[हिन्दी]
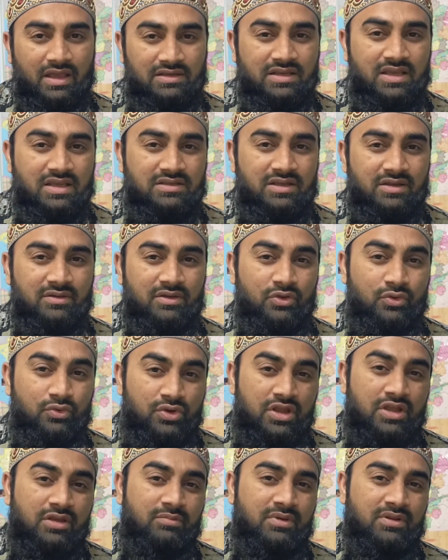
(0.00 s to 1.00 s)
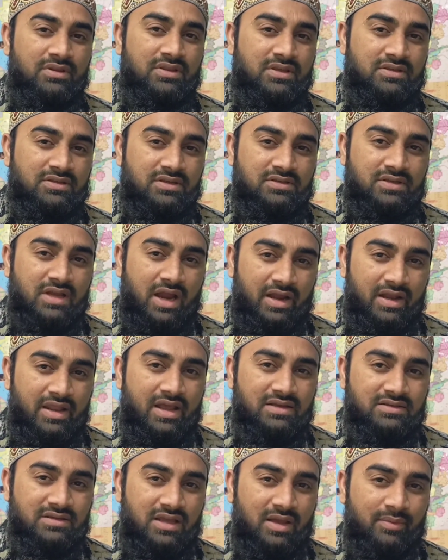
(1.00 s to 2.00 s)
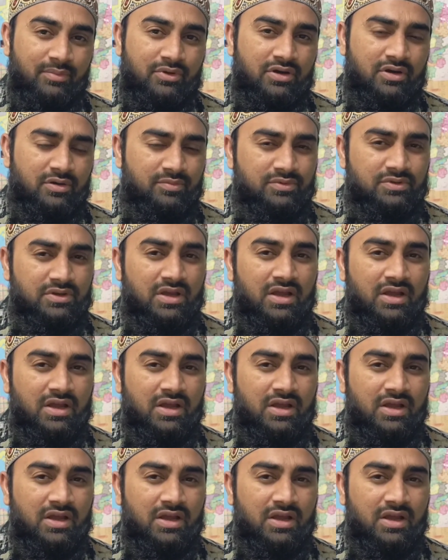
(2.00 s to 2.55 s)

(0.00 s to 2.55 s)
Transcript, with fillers: ऐसे ऐसे यूनिक बिजनेसेस आइडियाज़ है घर